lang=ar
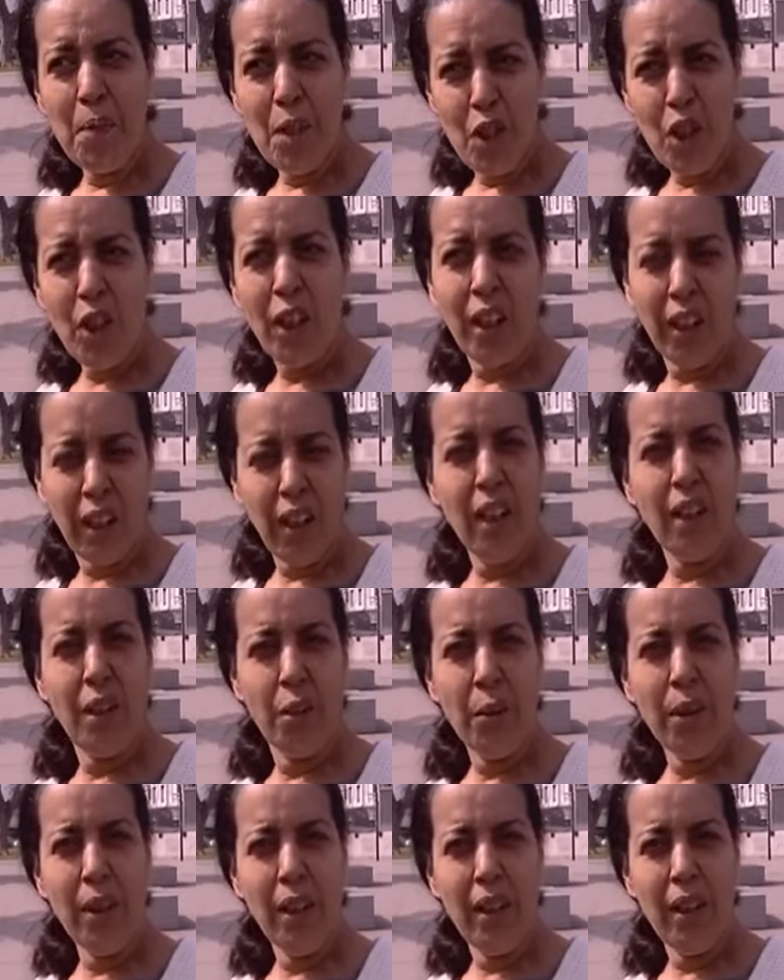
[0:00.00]
ماشي غير
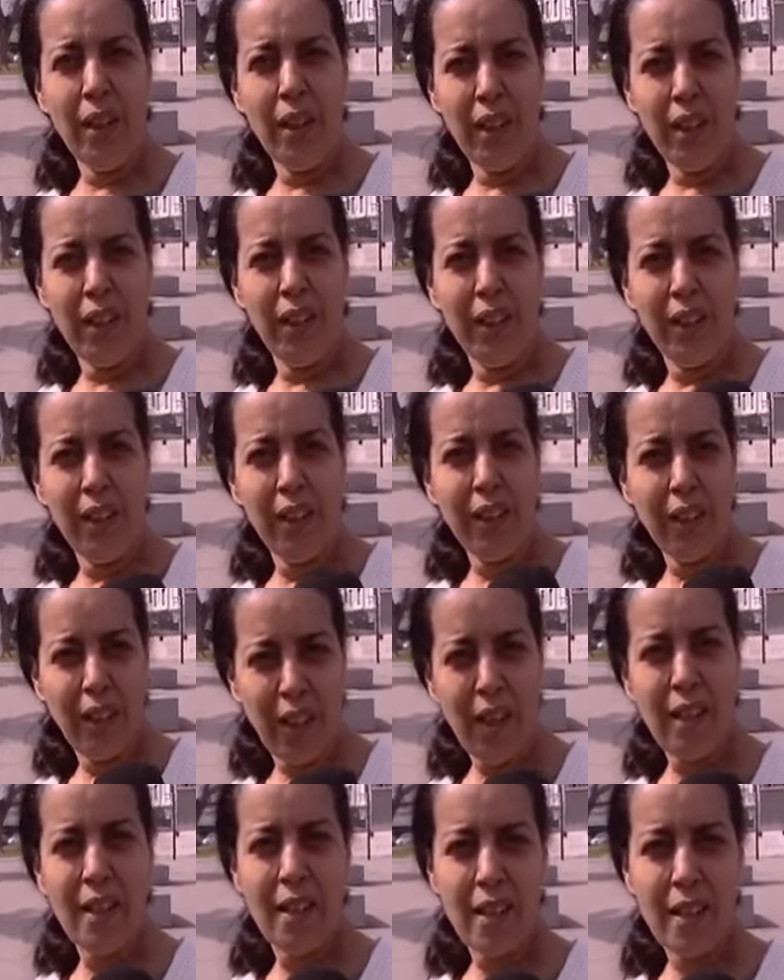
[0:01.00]
الادويه اللي
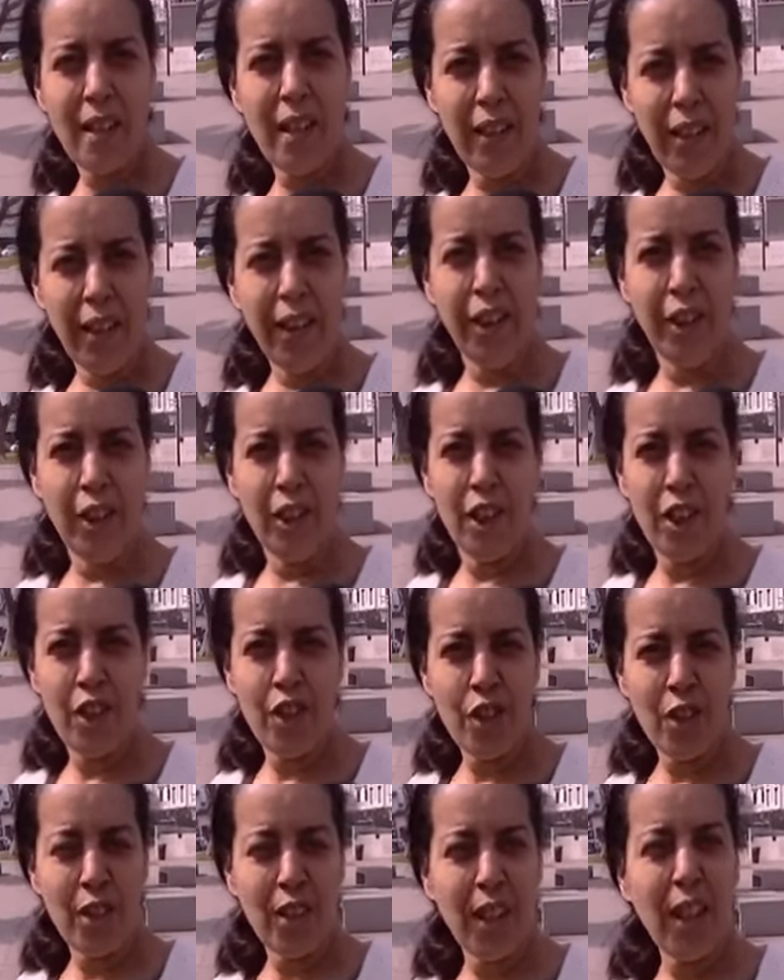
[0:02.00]
اللي خاصه
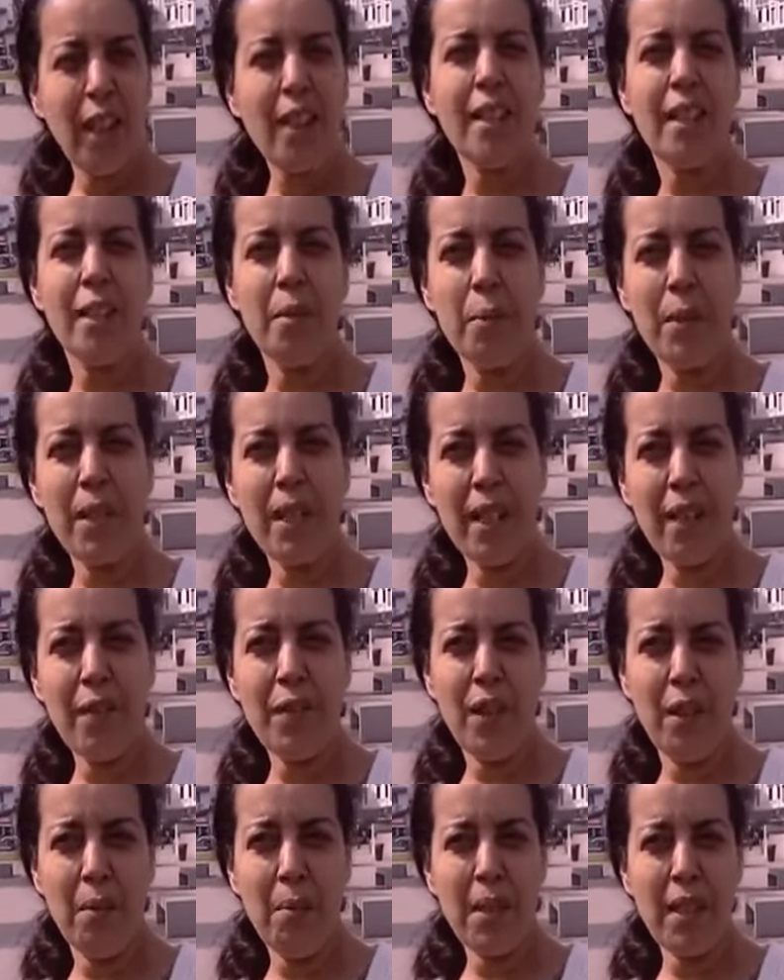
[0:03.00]
للعلاج خاصين
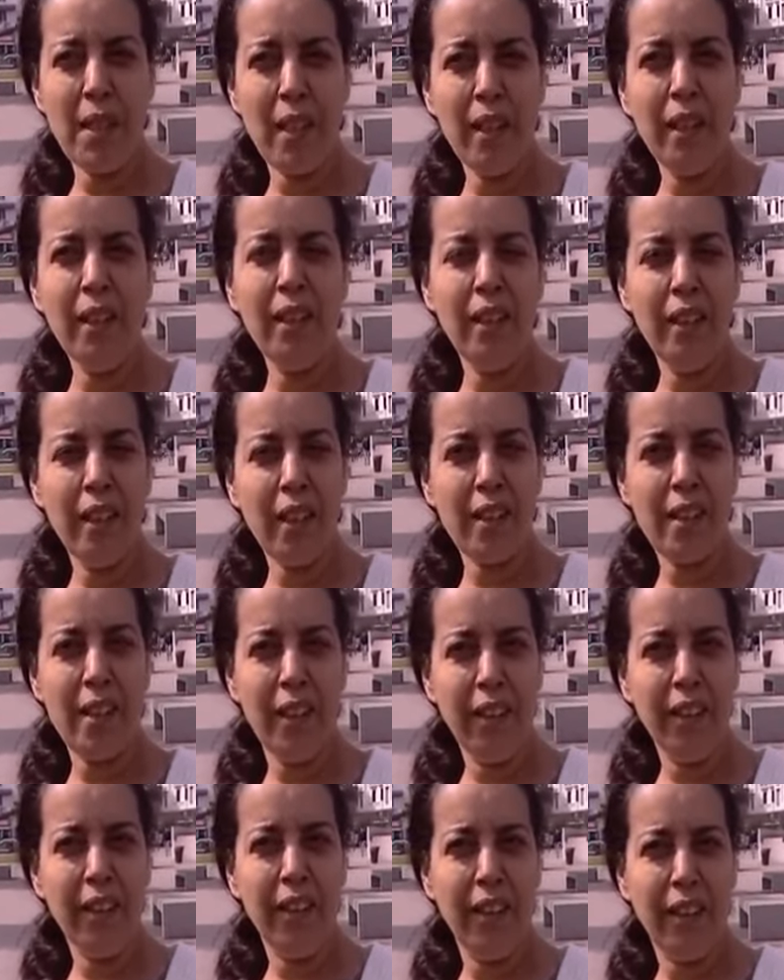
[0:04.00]
بزاف تاع المسائل اللي
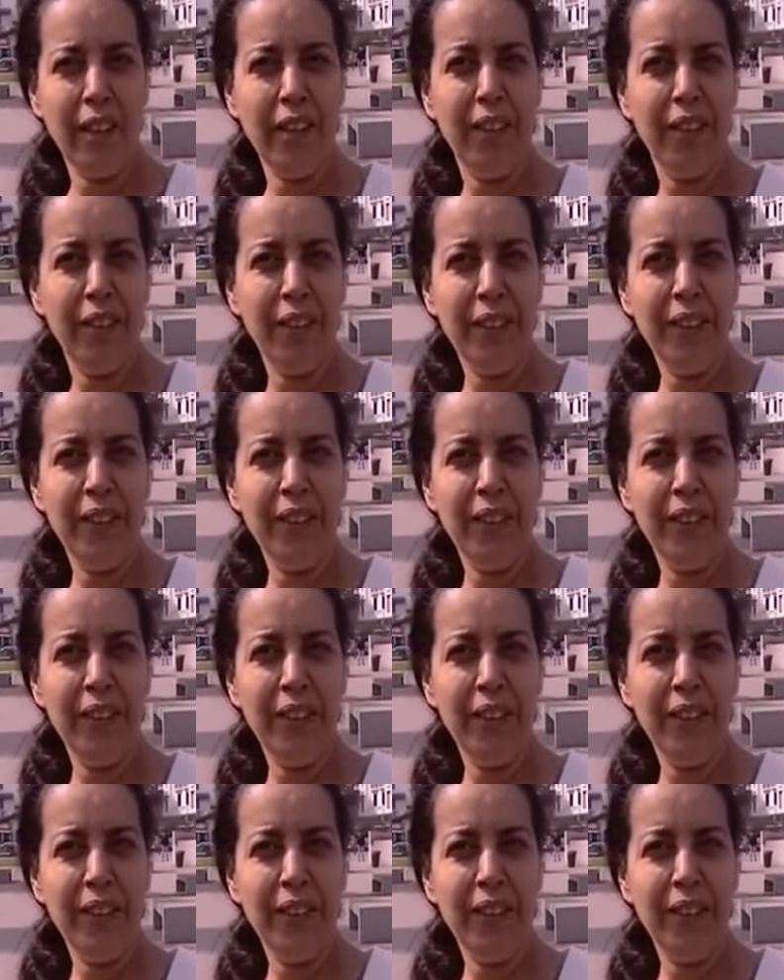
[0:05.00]
ناقصه عندنا